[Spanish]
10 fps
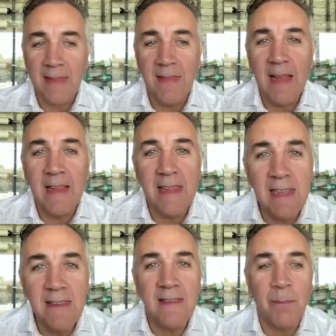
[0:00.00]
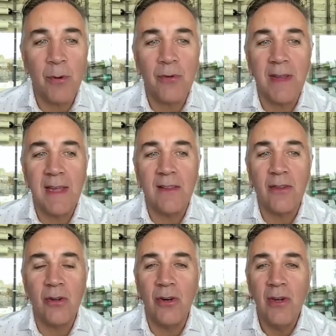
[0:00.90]
del
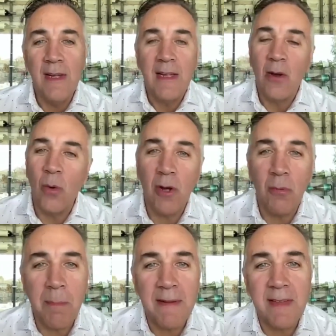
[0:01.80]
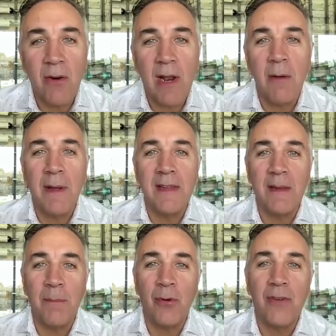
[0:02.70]
15%, luego me pasaron al
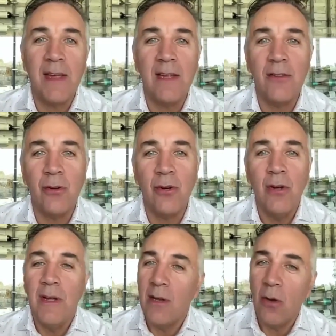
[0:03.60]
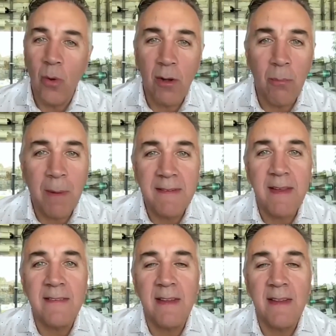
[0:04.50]
20%, luego
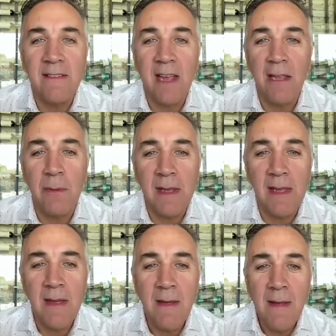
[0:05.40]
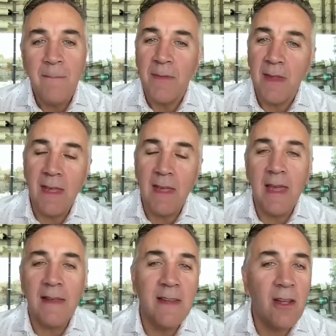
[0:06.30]
pasé a ser JV, y,
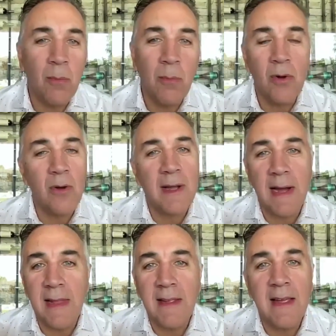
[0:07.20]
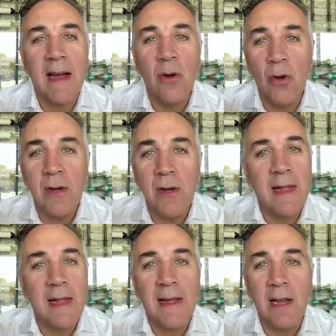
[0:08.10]
y, así como cada escalón,
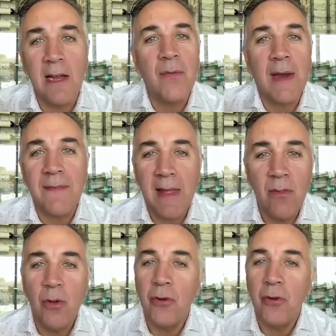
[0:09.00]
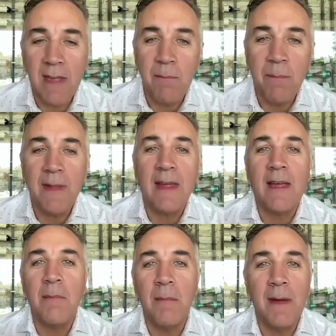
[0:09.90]
cada escalón tratando siempre de
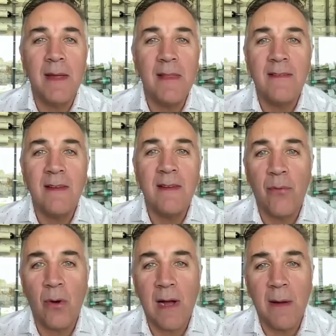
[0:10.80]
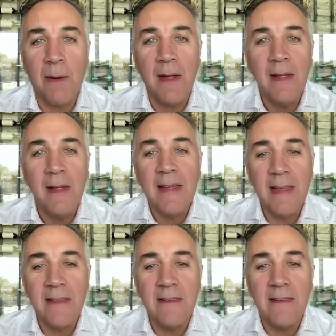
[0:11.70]
que mi mente se enfocaba
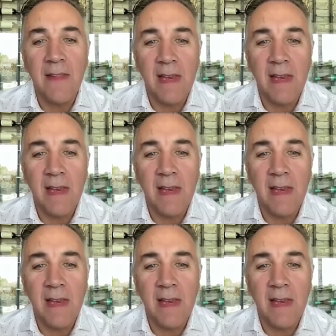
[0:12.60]
en ser